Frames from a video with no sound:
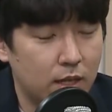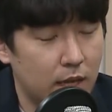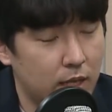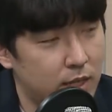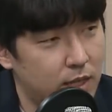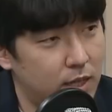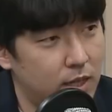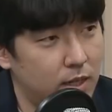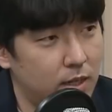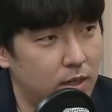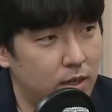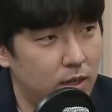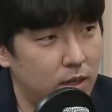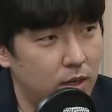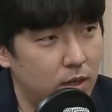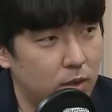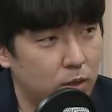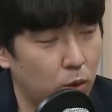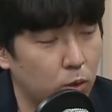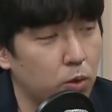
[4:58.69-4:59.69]
사실
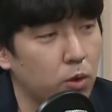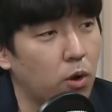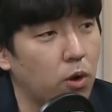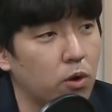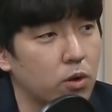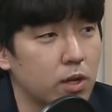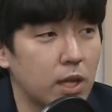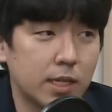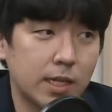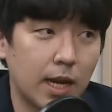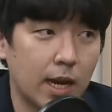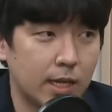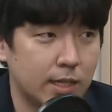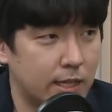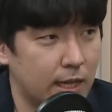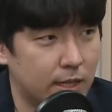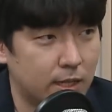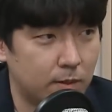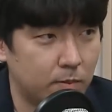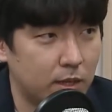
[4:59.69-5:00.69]
저도 영어를 그렇게
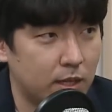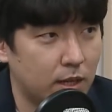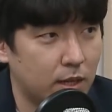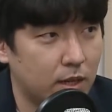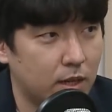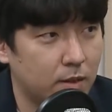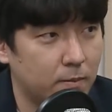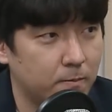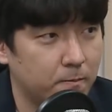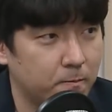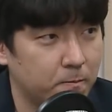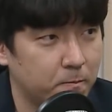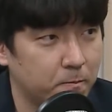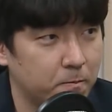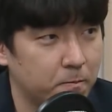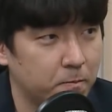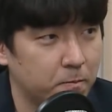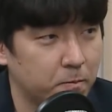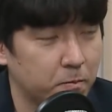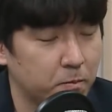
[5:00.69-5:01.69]
잘하지는 않습니다. 음.
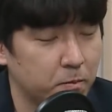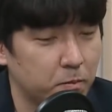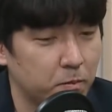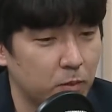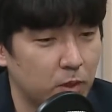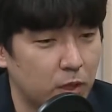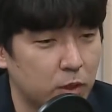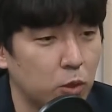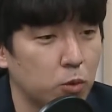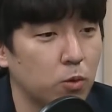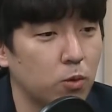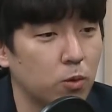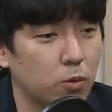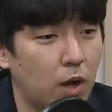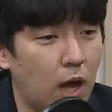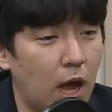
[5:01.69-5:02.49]
음. 저도